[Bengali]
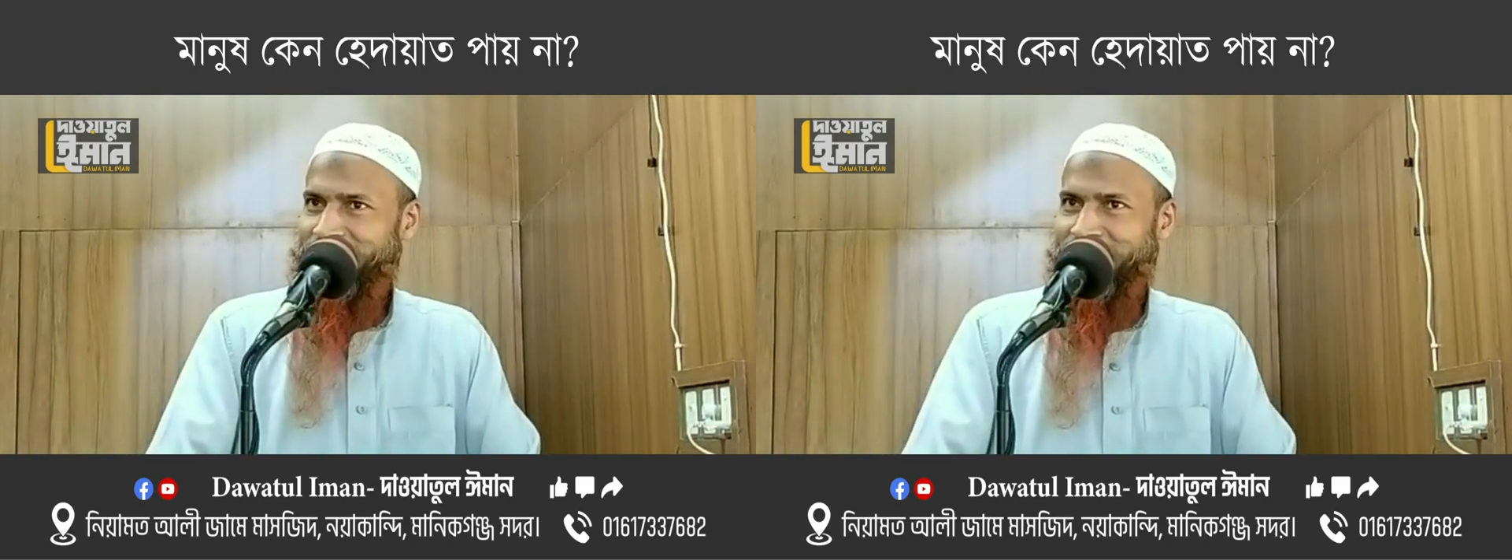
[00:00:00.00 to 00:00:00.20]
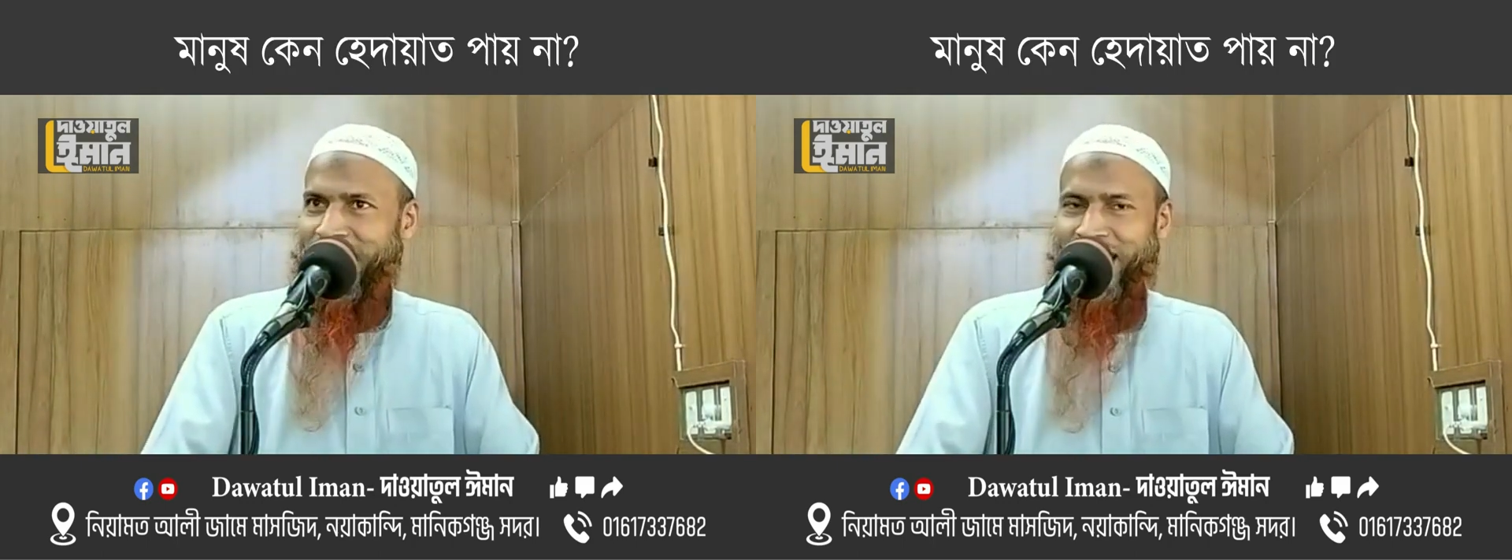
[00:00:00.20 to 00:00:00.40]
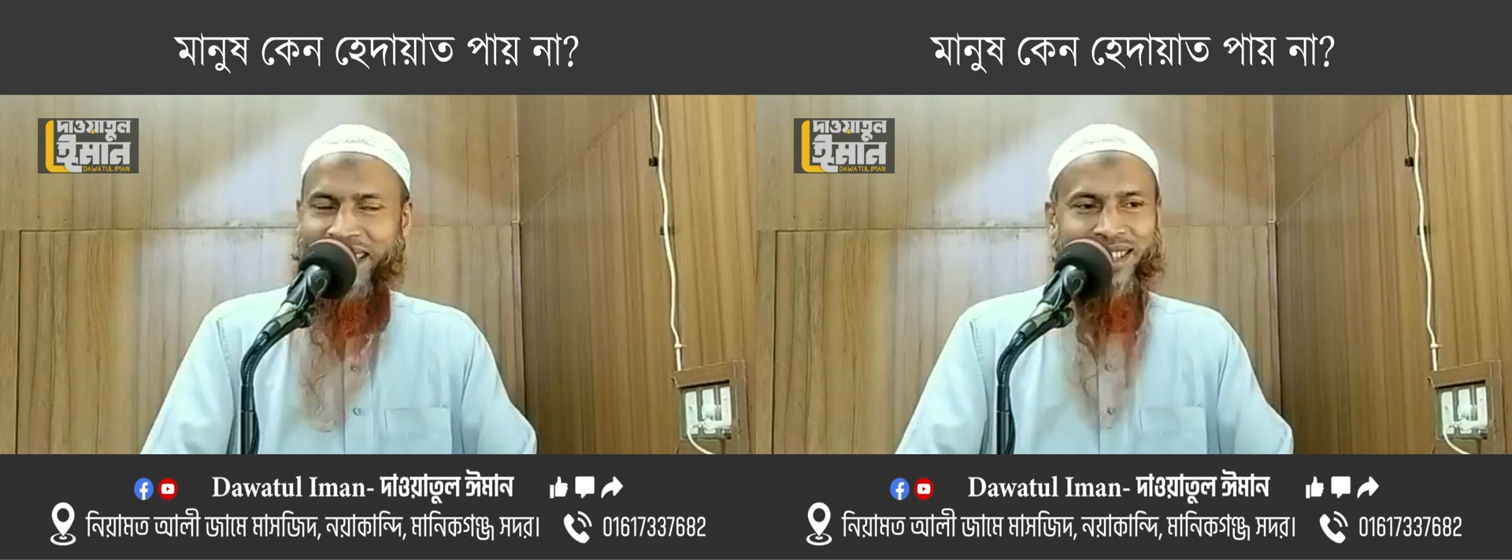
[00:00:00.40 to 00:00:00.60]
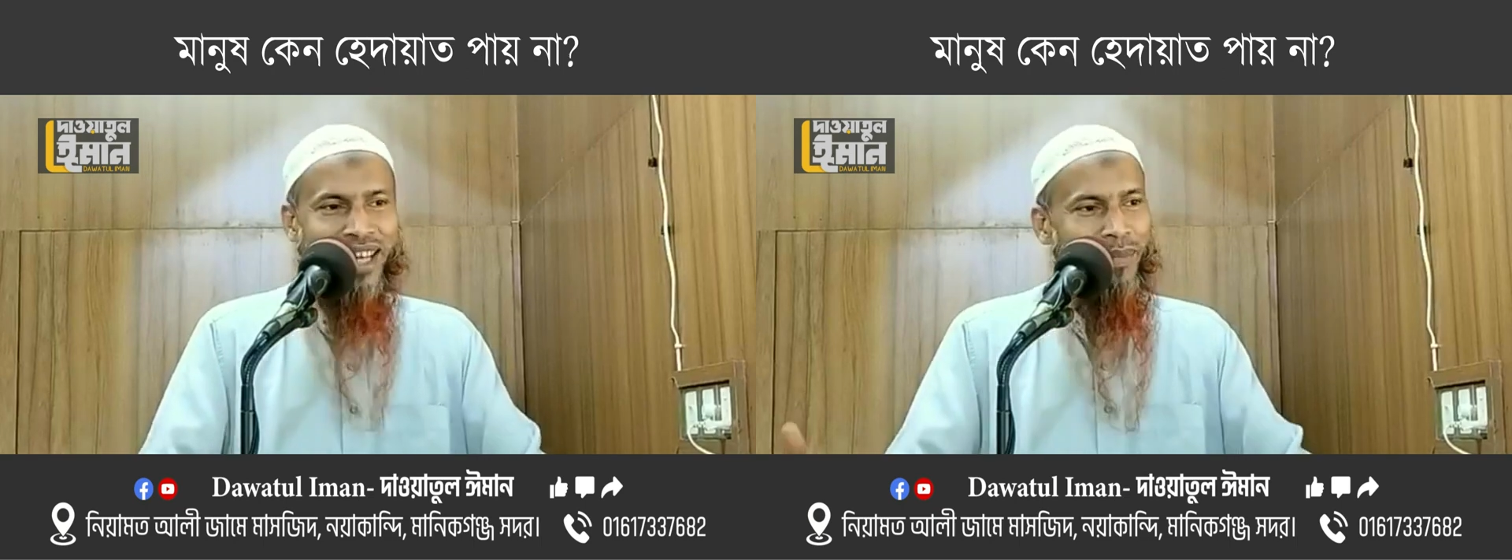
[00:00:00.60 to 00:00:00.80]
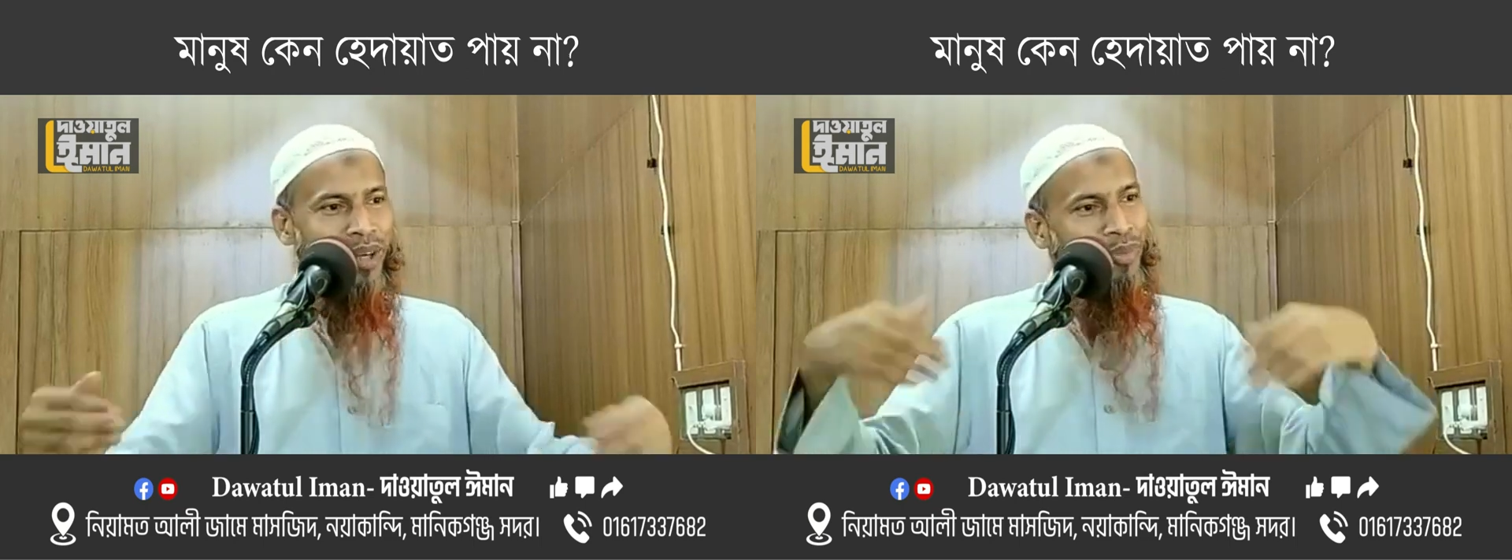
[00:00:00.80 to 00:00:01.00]
যারা
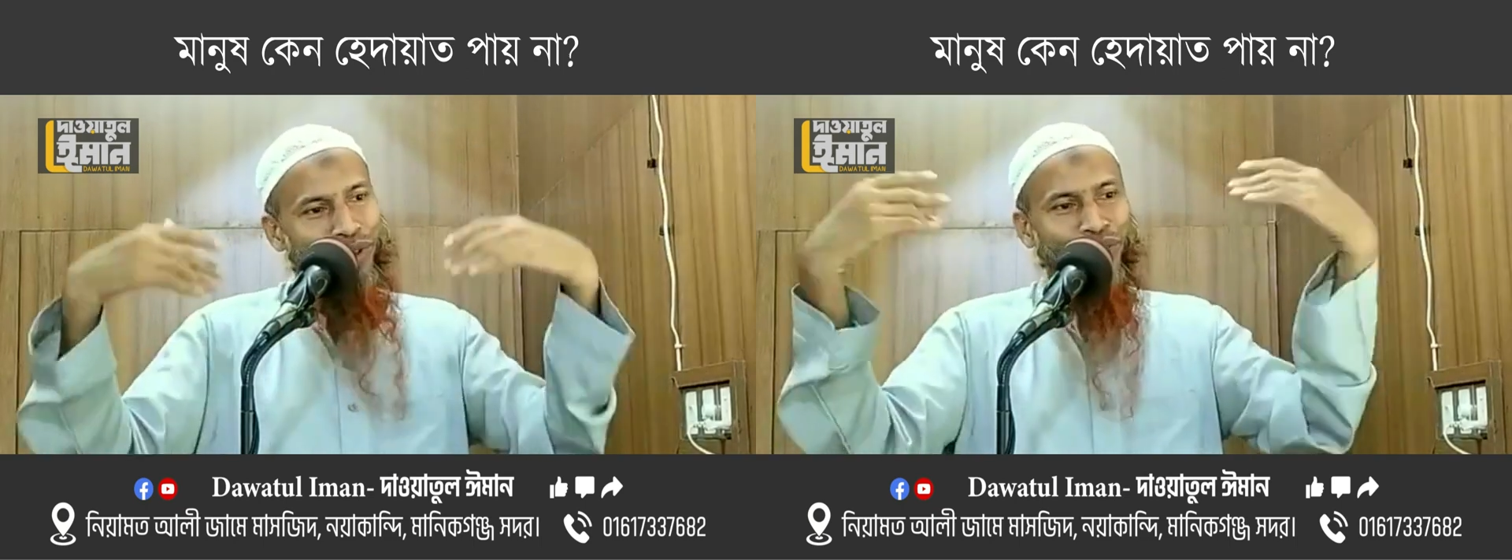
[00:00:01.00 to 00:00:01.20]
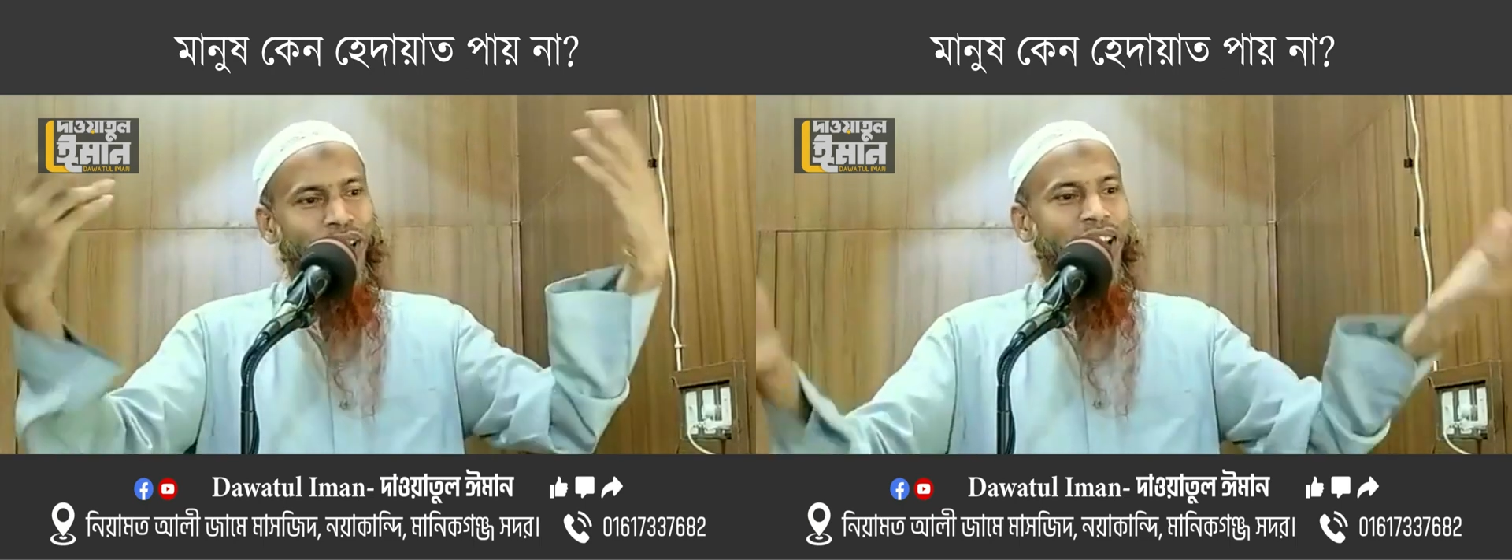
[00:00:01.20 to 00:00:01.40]
ইসলামের ভিতরে